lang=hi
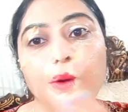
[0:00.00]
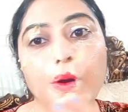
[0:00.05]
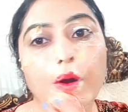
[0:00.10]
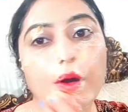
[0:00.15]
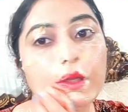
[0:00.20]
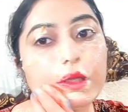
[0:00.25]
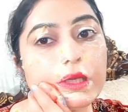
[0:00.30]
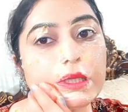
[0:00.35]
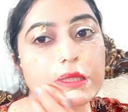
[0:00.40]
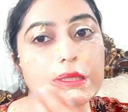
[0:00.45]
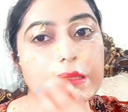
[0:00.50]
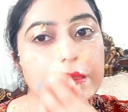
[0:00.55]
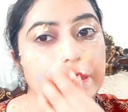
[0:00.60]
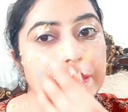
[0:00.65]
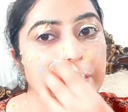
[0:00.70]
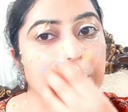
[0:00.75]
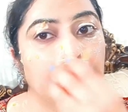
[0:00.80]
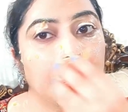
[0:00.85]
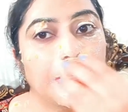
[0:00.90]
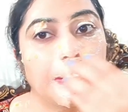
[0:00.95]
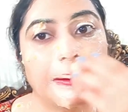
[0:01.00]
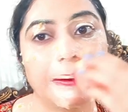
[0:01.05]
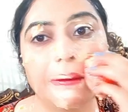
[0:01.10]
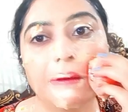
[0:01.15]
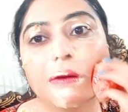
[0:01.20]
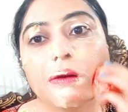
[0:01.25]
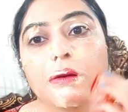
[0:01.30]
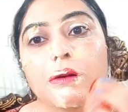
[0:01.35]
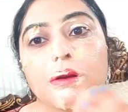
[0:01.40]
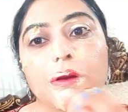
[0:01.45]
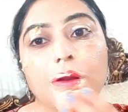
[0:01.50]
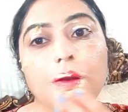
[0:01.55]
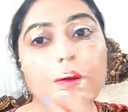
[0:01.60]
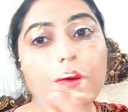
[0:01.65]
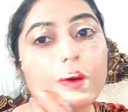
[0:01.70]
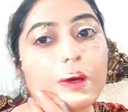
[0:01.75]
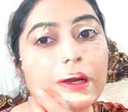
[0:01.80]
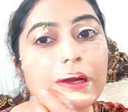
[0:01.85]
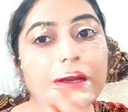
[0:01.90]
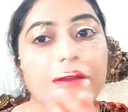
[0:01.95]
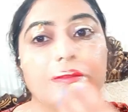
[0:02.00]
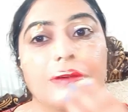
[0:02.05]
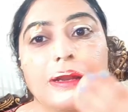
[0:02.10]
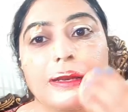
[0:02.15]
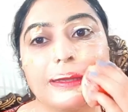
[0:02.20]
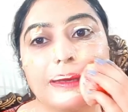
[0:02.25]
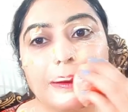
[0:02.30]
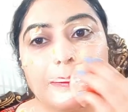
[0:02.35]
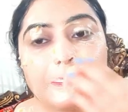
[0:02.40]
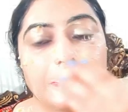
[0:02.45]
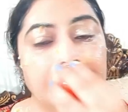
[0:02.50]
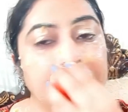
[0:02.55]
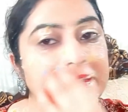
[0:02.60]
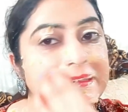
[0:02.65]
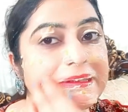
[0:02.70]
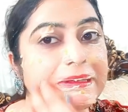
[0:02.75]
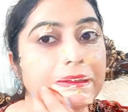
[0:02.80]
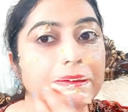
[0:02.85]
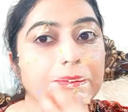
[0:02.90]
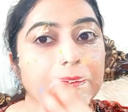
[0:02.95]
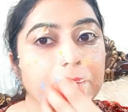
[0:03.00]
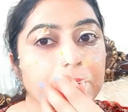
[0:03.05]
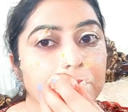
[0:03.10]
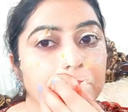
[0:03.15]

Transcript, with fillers: बहुत अच्छे से ग्लो करने वाली है आपकी स्किन